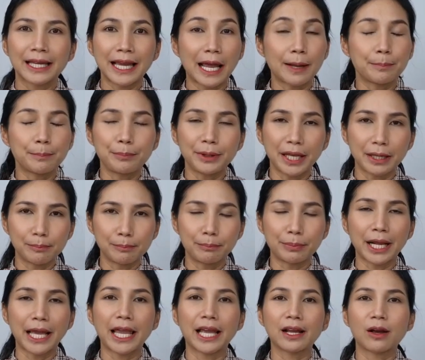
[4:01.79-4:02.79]
การเปลี่ยน
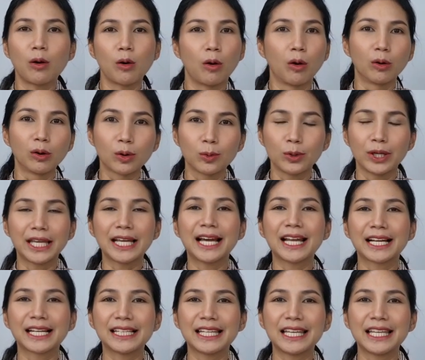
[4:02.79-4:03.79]
แปลงของหลุย
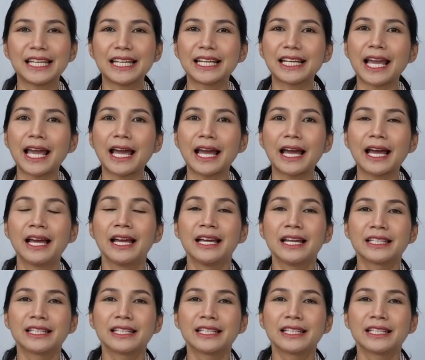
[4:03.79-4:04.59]
ครั้งนี้นะคะ